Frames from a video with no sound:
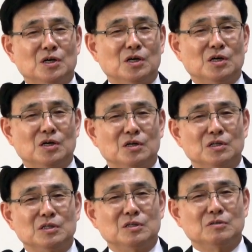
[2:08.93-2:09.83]
어,
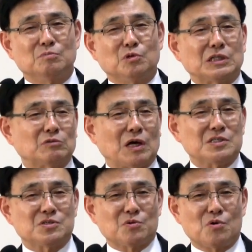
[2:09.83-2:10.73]
이 모자도
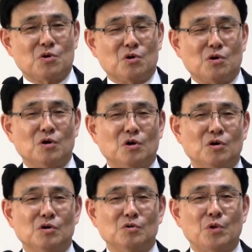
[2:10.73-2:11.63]
안 쓰고
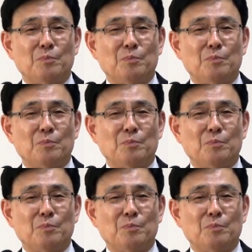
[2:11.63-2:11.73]
어,